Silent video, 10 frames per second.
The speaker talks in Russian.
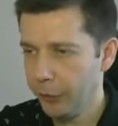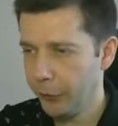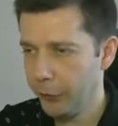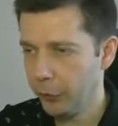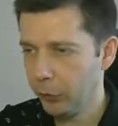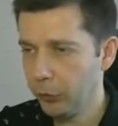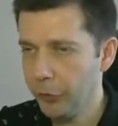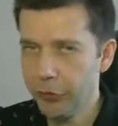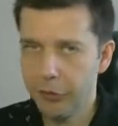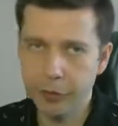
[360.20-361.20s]
Э, Все. Ну,
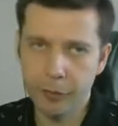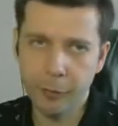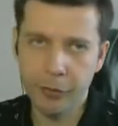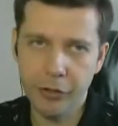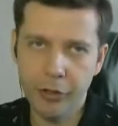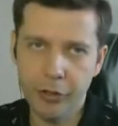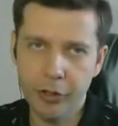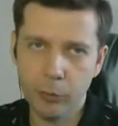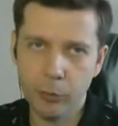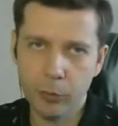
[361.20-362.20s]
то есть э, по сильным
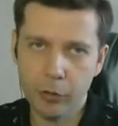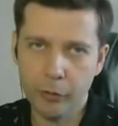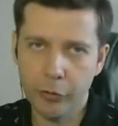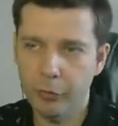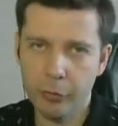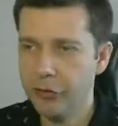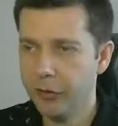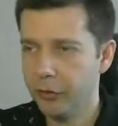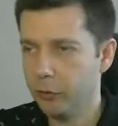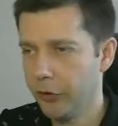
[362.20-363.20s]
уровням, разумеется,
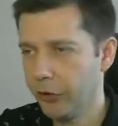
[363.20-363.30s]
у нас